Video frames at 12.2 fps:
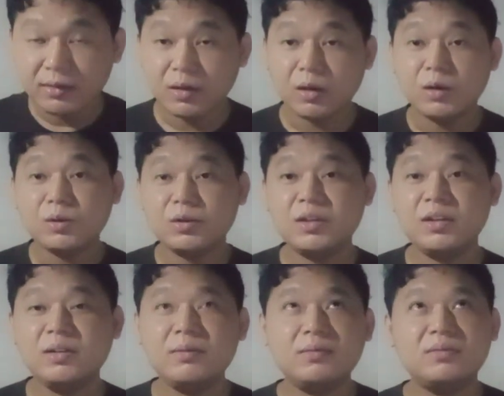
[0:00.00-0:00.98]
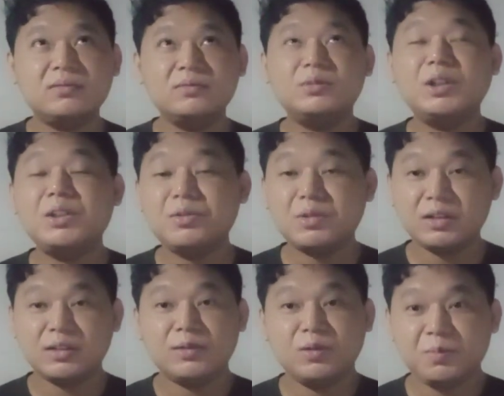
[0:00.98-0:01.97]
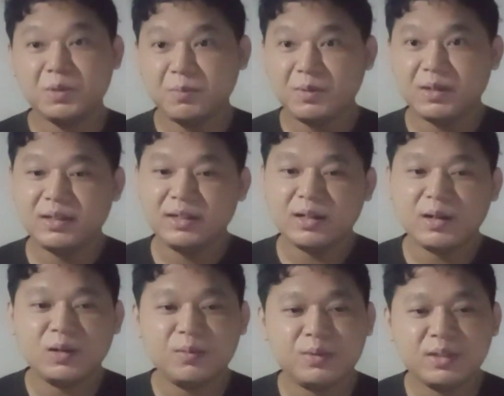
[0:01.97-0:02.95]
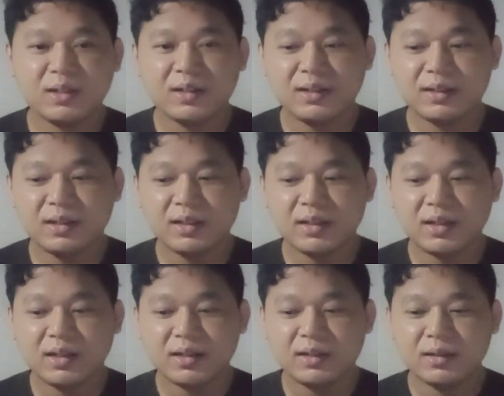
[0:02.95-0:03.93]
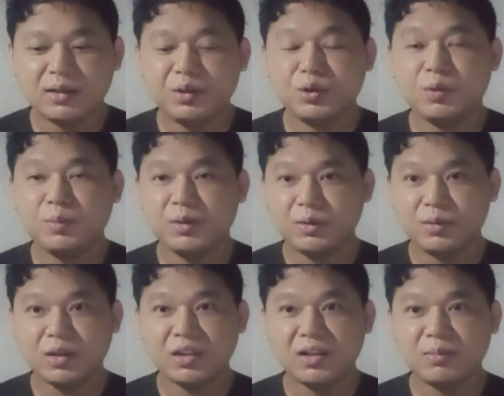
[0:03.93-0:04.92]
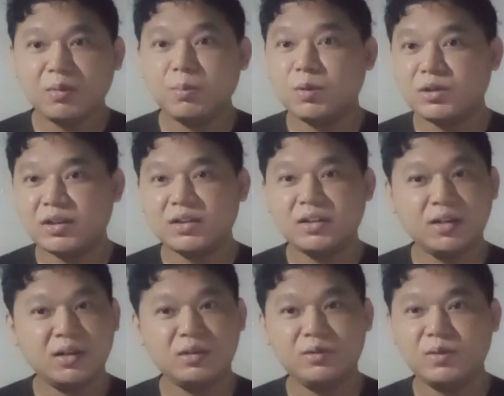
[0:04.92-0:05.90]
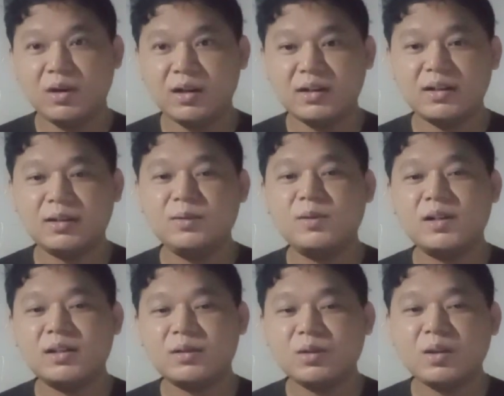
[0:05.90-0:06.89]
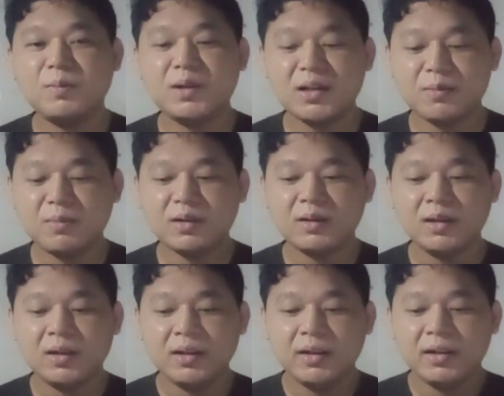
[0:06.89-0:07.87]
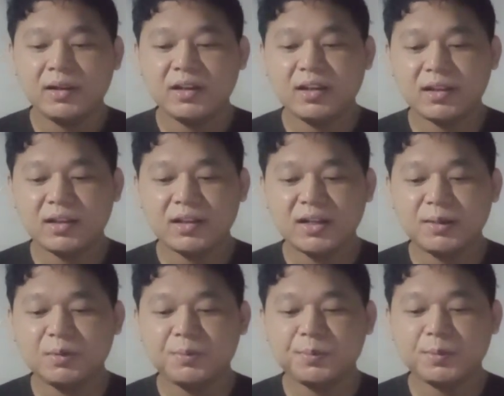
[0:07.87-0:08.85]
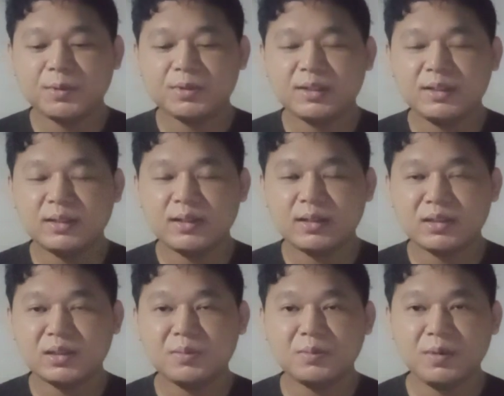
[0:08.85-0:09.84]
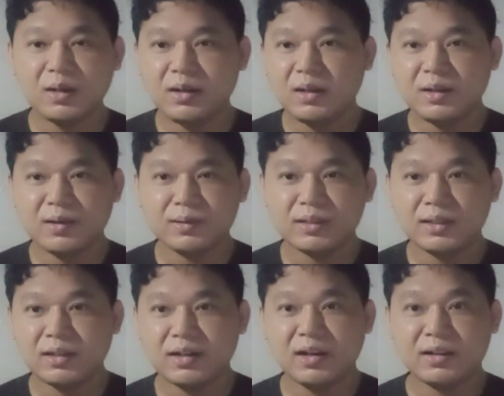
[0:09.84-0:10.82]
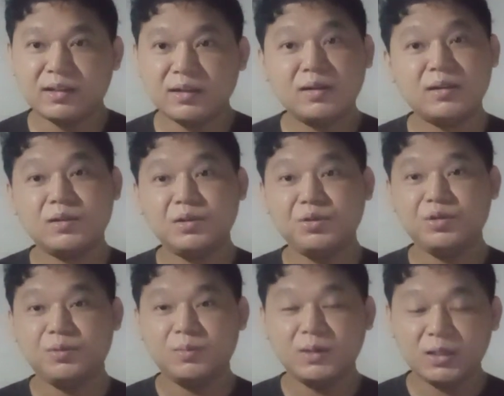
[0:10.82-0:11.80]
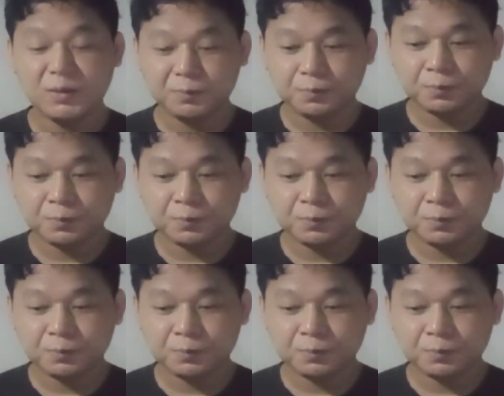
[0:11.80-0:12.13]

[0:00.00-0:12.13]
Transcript: kalau ini mungkin curhatan gue pribadi kalau misalkan kita nge YouTube itu kita memposisikan dua arah dua arah tuh gimana bang kita memposisikan sebagai konten kreator atau youtuber